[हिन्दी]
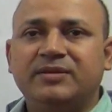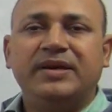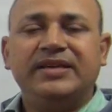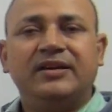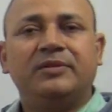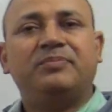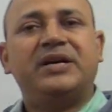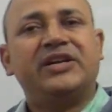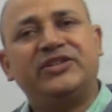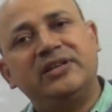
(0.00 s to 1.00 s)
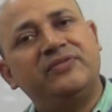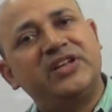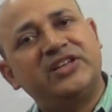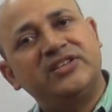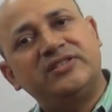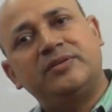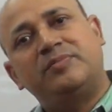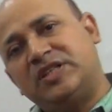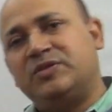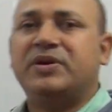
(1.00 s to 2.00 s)
कि भाई अगर पार्शियल फ्रैक्शन से
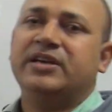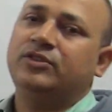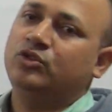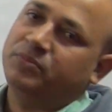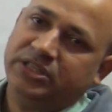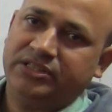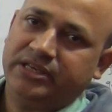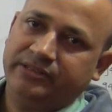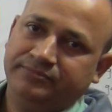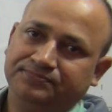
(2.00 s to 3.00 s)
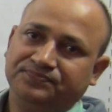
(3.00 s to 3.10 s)
बच पाएँ तो बच जाएँ